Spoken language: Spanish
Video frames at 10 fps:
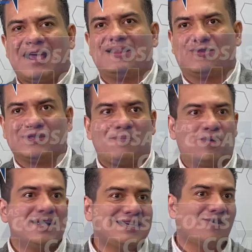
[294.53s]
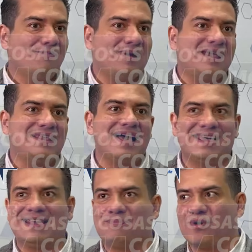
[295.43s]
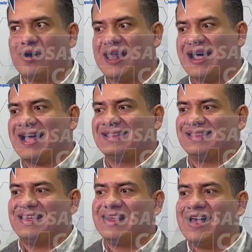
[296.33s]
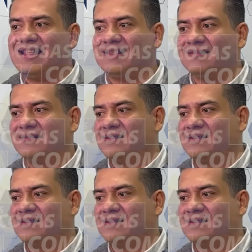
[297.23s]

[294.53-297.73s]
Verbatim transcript: entonces, por esa complejidad y por la cantidad